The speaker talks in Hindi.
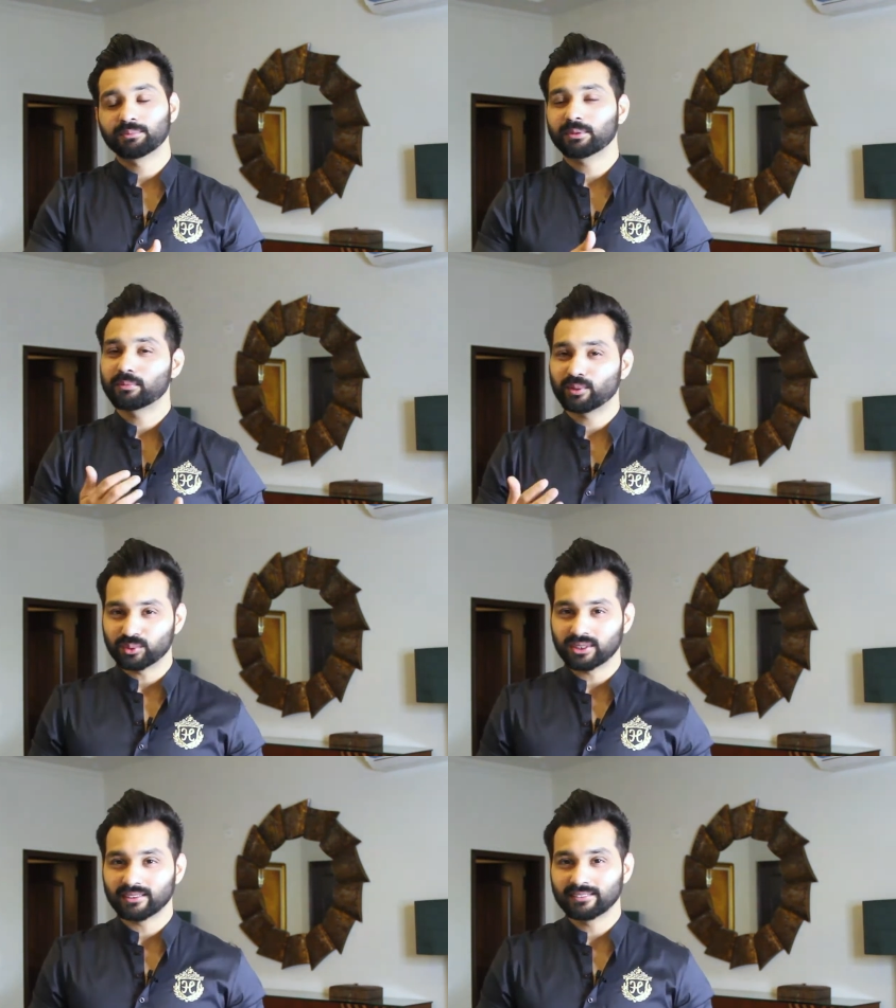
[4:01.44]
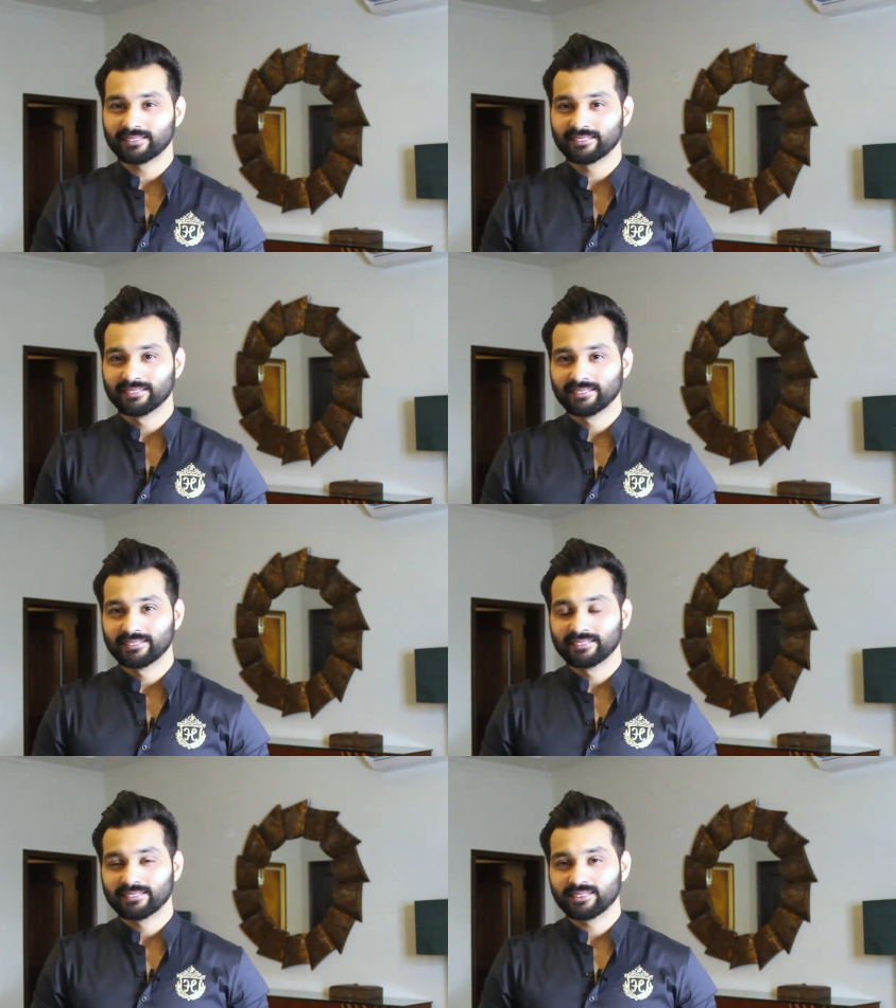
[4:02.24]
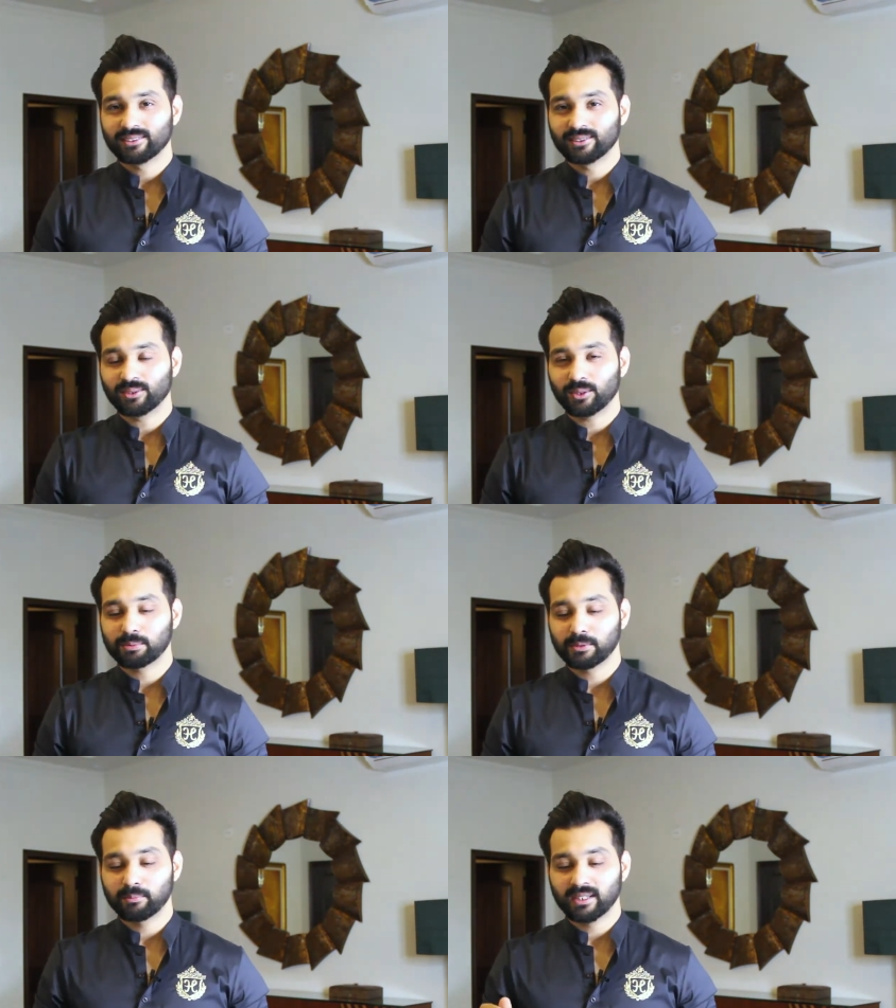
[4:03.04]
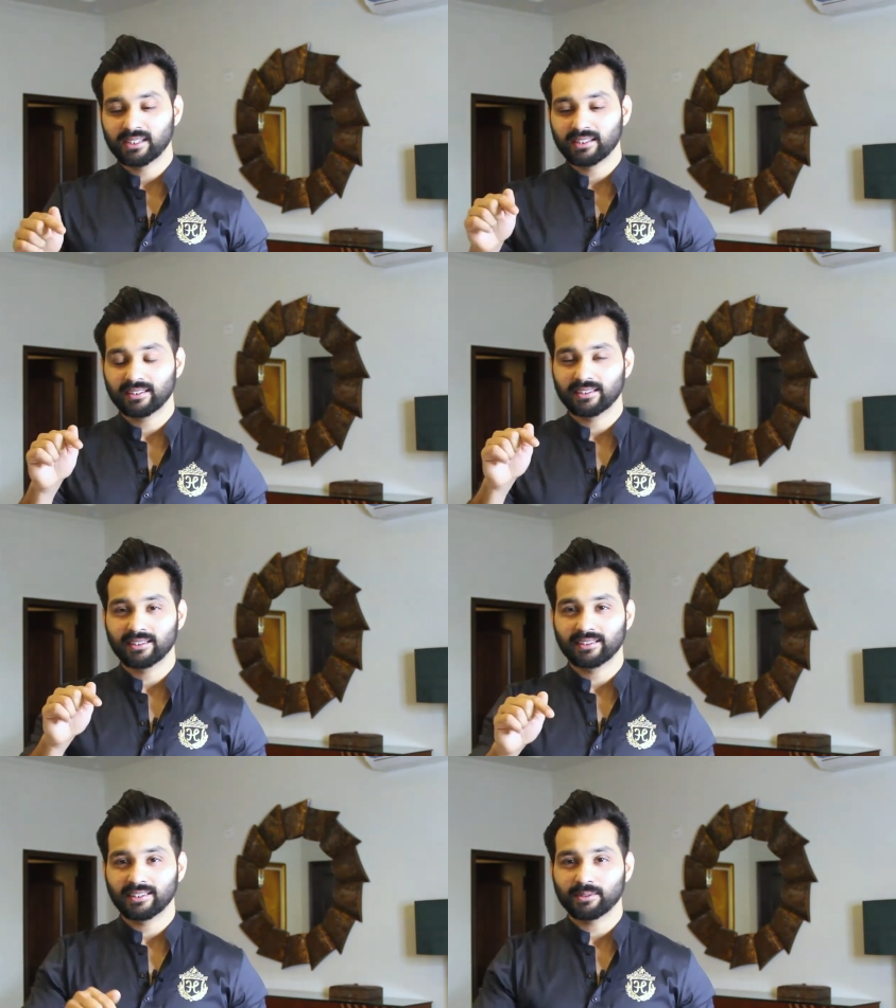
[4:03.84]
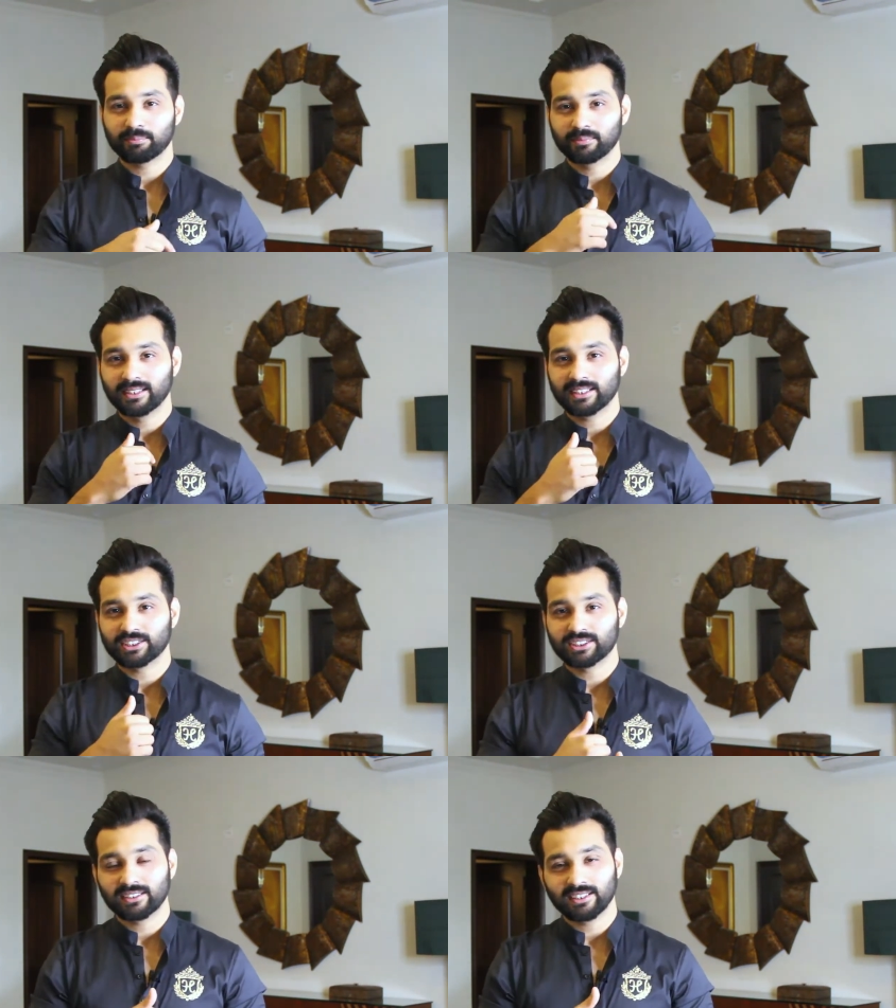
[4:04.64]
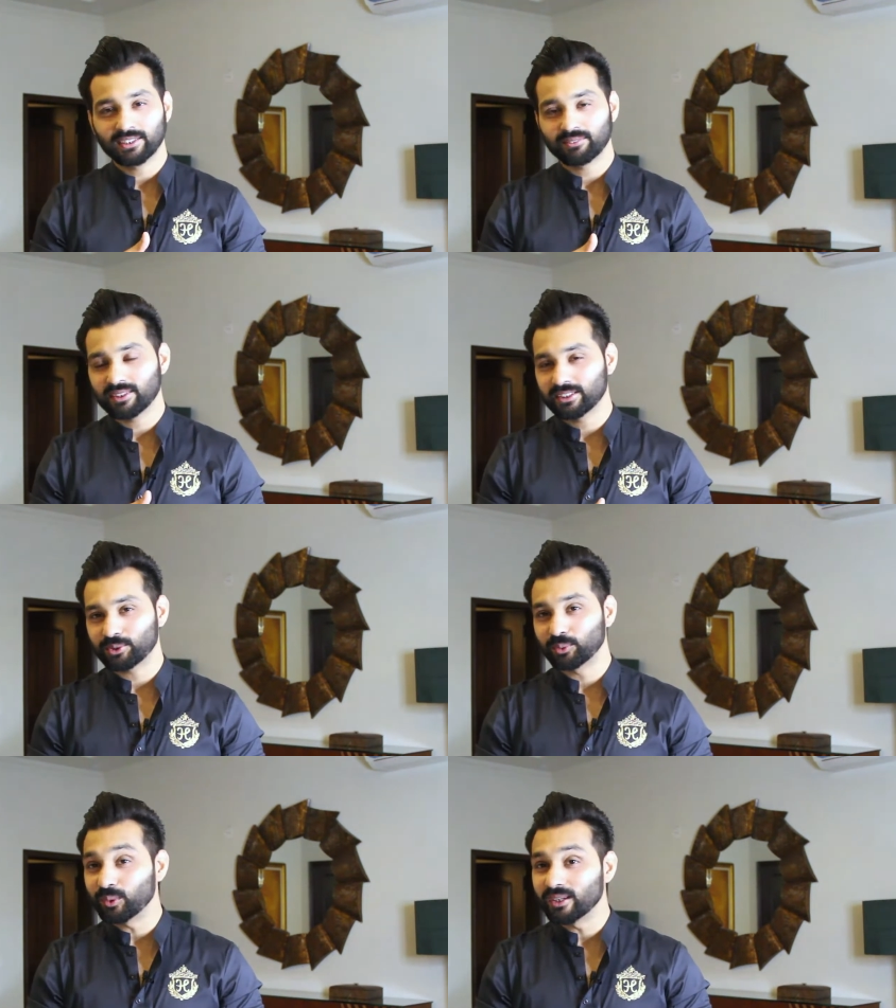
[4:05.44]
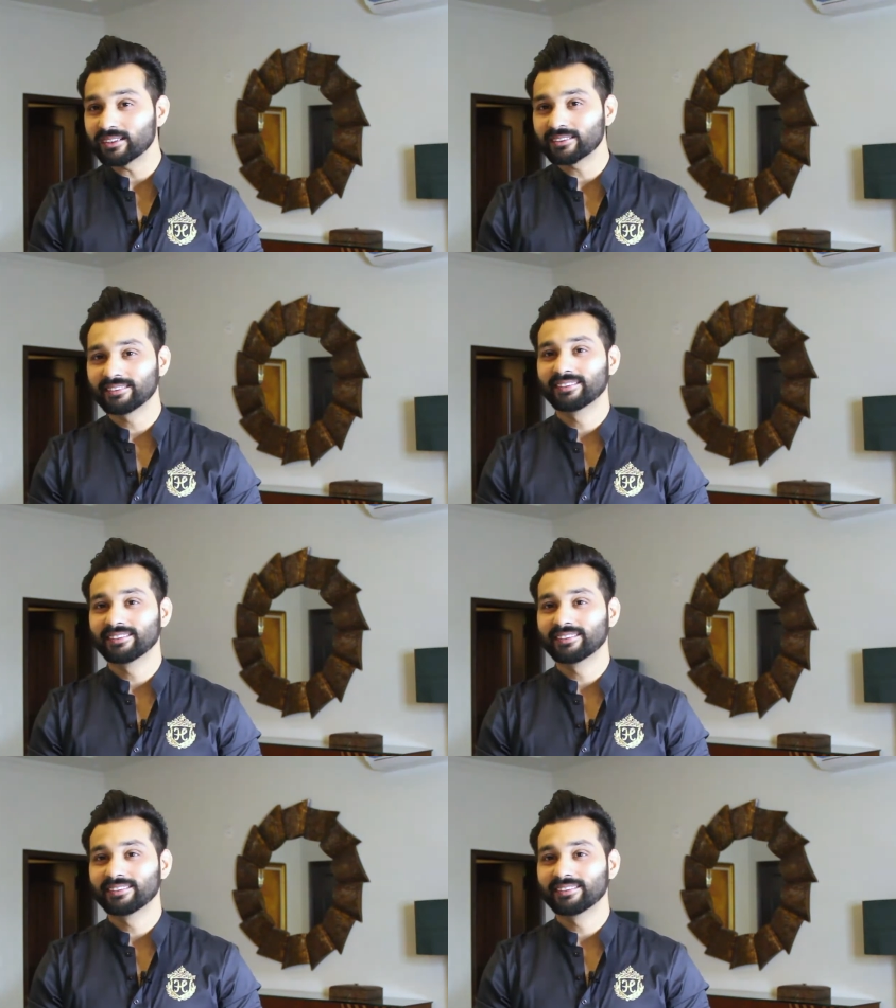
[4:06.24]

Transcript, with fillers: फिर मैं उठा और फिर मैंने अपने किचन के दरवाज़ा खोला